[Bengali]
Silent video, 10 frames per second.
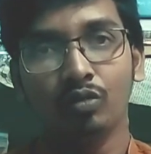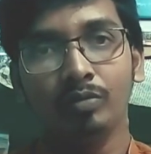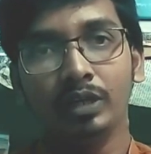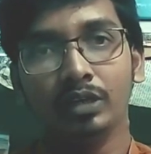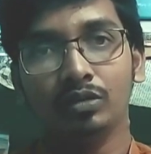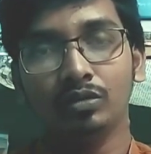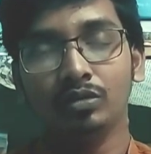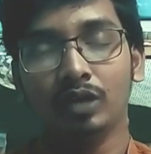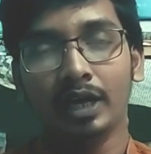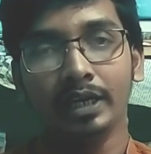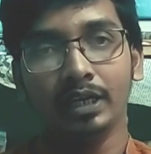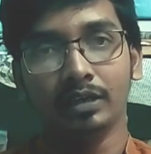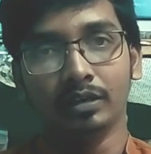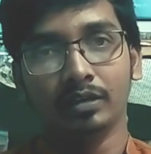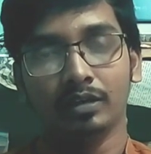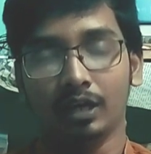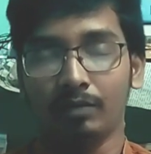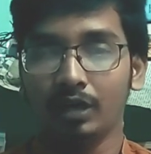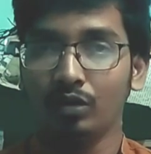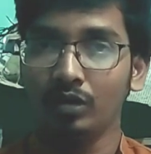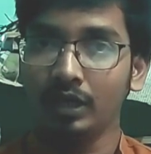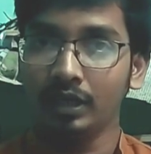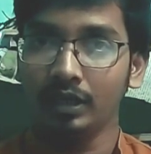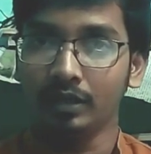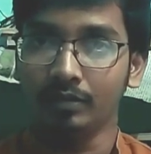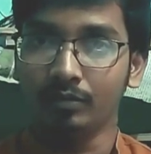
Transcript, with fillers: কুর্মীরা তো আরিয়ান আমরা নন আরি